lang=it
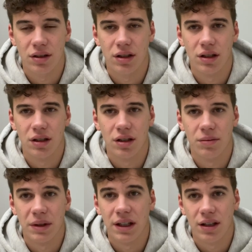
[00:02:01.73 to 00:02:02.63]
eh,
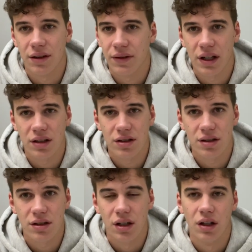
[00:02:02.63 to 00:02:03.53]
Beginner
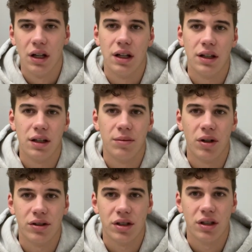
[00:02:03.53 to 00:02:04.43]
French e
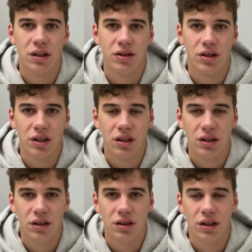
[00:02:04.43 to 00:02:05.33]
Blockchain
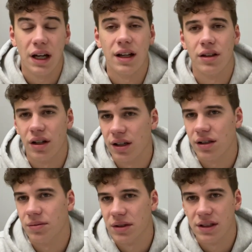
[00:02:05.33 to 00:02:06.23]
Unchained, ah e
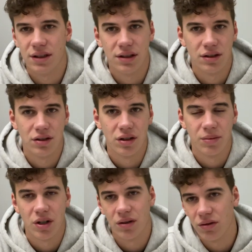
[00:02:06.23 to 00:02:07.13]
anche Business History,
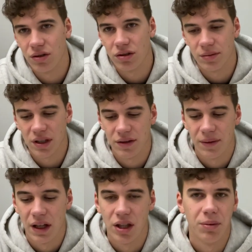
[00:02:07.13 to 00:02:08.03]
però era un corso breve.
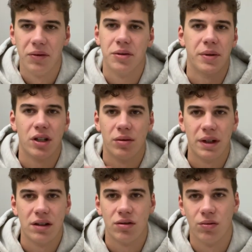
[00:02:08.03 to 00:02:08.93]
Dopo vi spiegherò
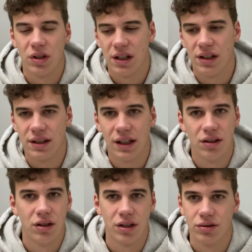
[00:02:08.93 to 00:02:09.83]
meglio comunque nel
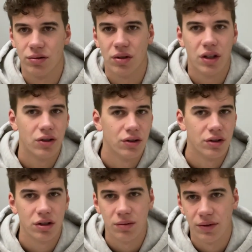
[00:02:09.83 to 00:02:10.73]
dettaglio la struttura dei
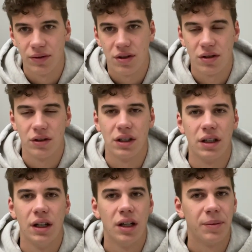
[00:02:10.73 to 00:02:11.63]
corsi, come funziona,
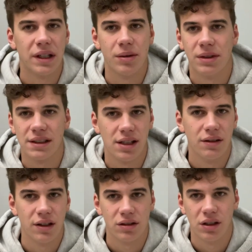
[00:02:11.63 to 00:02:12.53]
perché è abbastanza
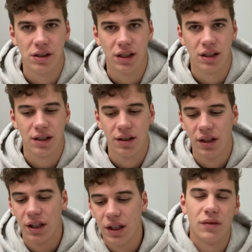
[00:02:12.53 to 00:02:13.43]
diverso dall'Italia.
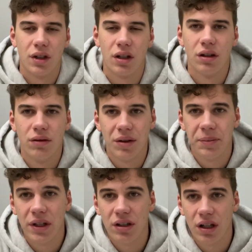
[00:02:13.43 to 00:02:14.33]
Una
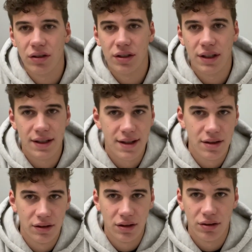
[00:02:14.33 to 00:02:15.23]
piccola
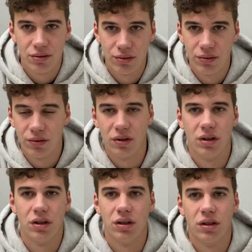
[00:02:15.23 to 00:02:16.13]
considerazione su,
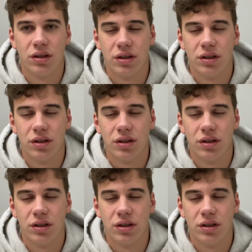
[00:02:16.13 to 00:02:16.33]
uh,